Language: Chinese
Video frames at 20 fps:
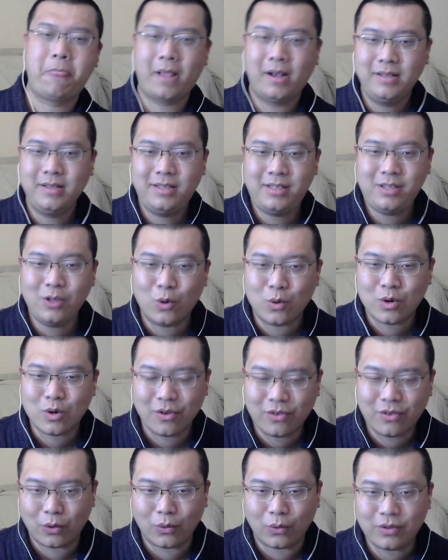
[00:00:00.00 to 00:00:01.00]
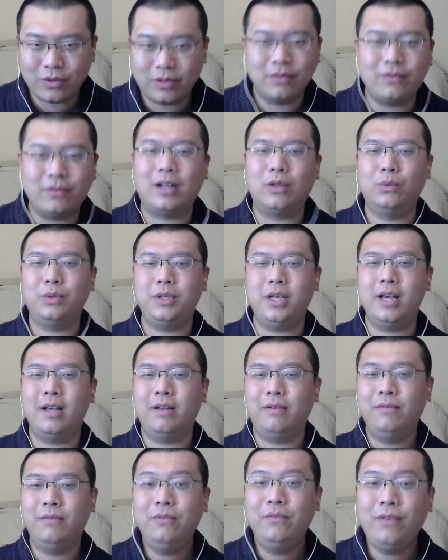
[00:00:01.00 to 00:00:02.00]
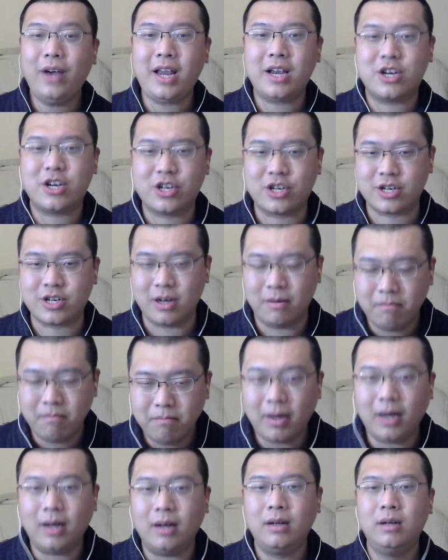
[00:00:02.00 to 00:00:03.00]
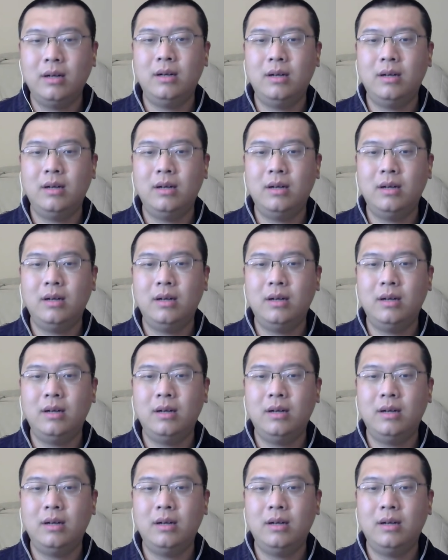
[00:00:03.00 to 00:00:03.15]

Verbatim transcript: 就是走司法路线。为什么？